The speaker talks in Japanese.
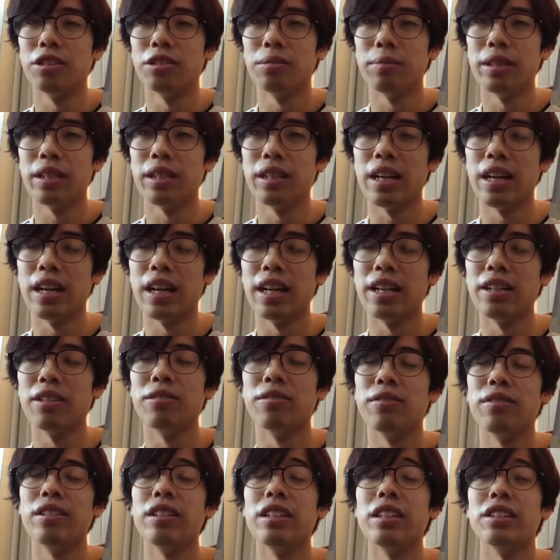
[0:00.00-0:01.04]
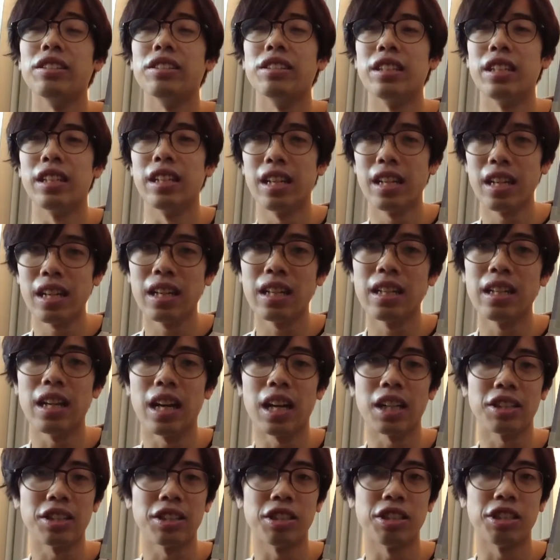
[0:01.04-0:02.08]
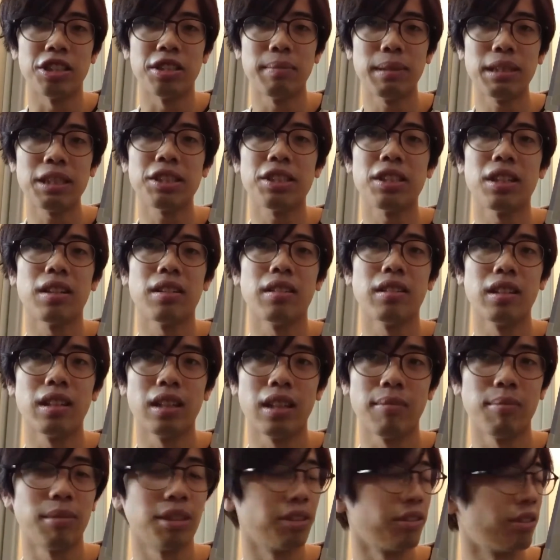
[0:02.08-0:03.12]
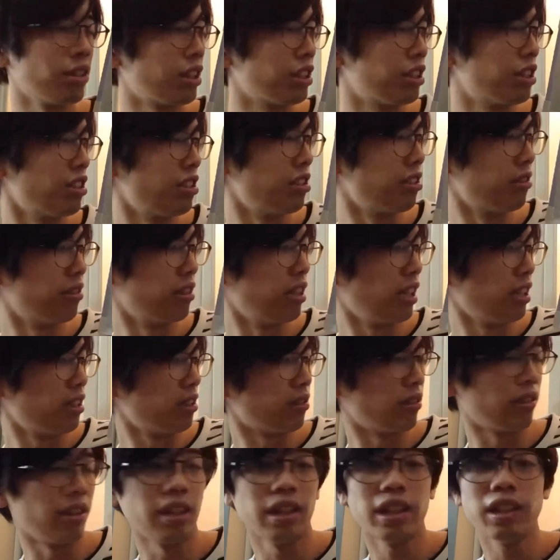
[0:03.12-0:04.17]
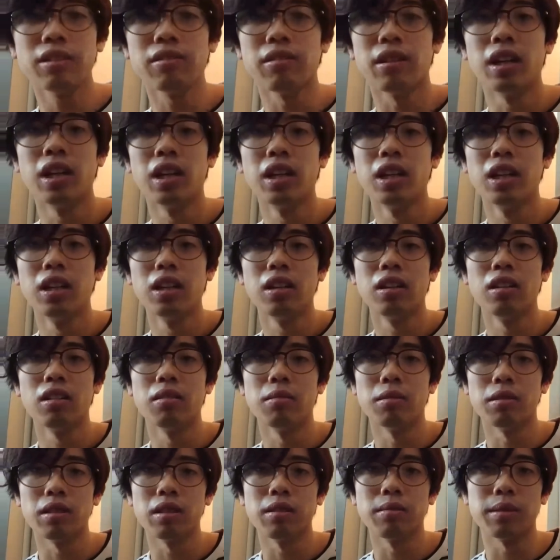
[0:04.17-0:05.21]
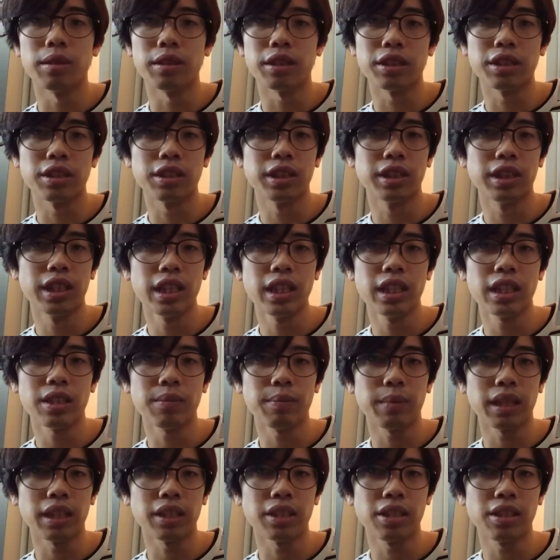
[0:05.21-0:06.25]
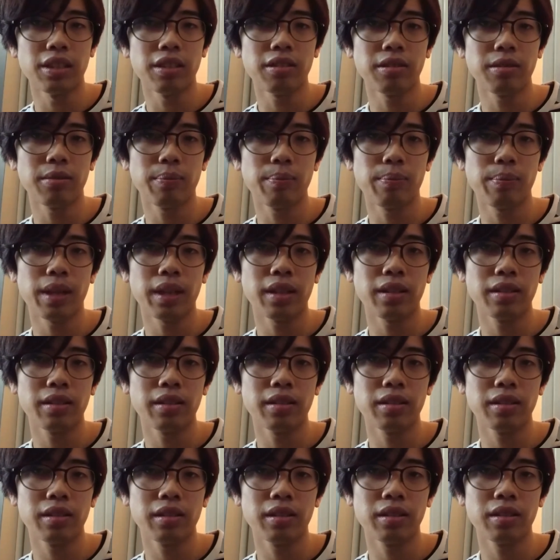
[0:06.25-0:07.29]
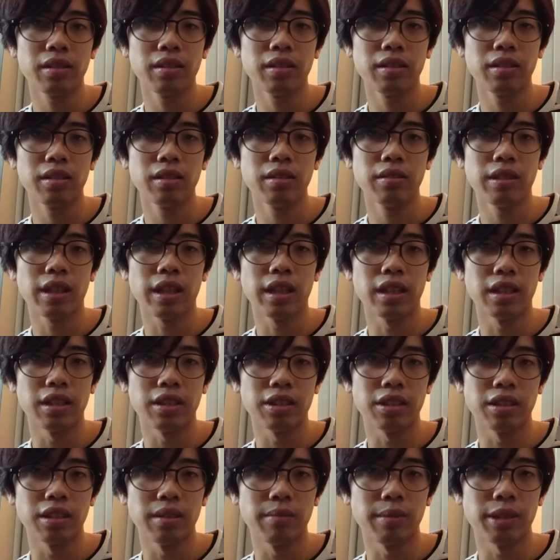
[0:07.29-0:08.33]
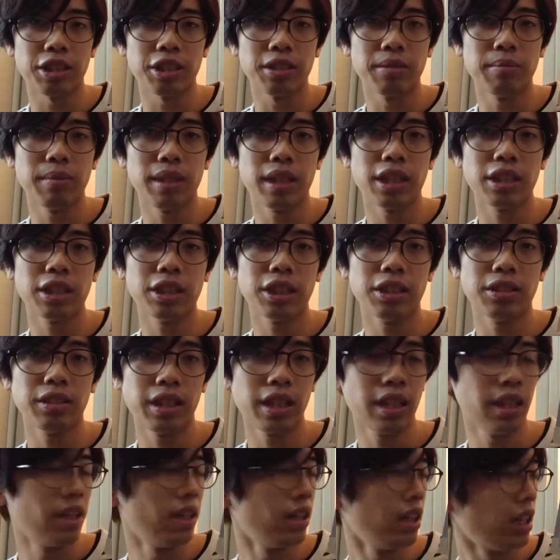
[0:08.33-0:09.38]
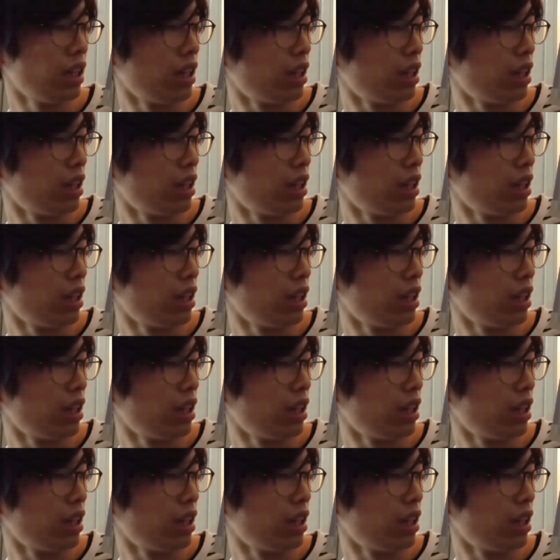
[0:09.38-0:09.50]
ジュメナイルフィリーズでね、いい走りしましたので、まあ、それが指標になるのかなと思ってます。で、まあ、1600はですね、まあ、新馬勝ちをね、